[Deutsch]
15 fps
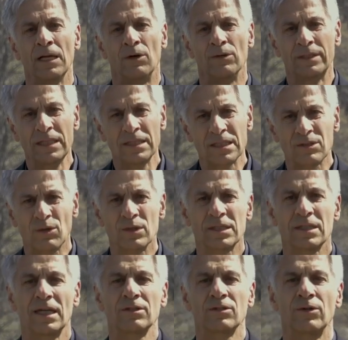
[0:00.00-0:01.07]
Und dieses
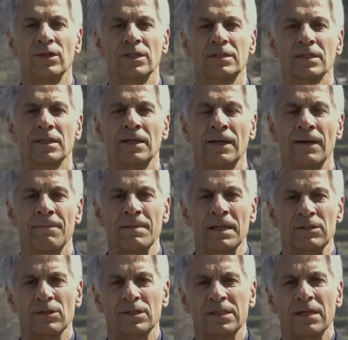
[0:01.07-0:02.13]
Russland heute
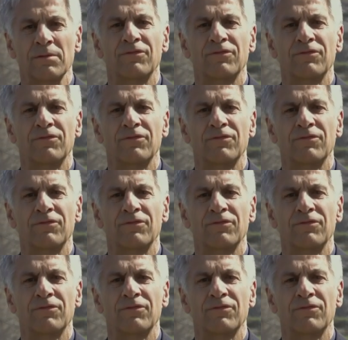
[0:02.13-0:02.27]
sozusagen